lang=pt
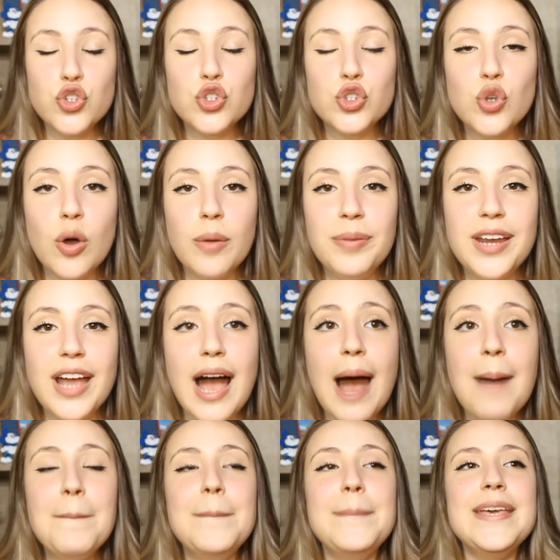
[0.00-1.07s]
sobre
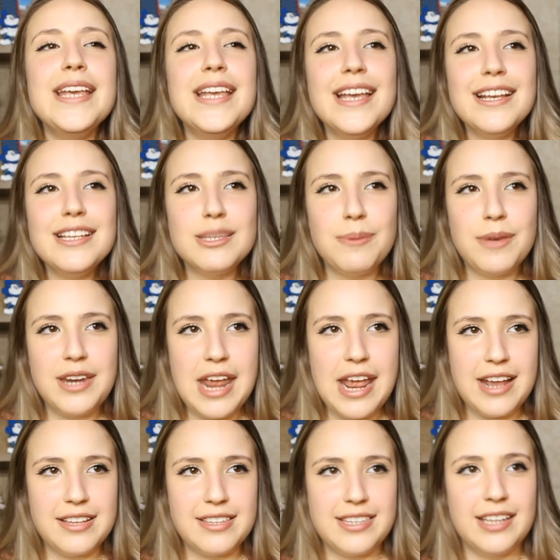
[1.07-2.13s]
a minha
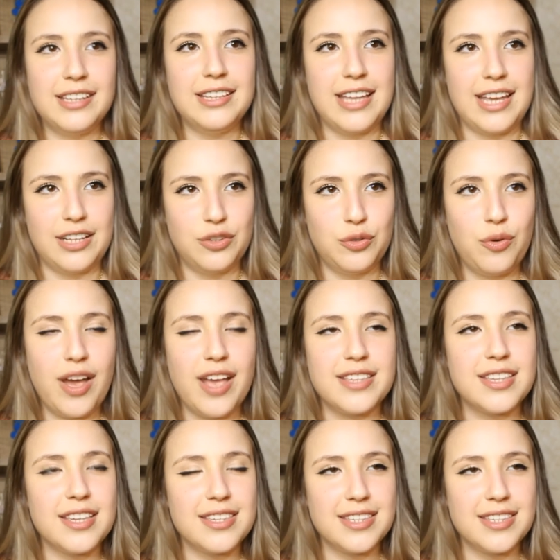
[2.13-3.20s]
experiência lendo essa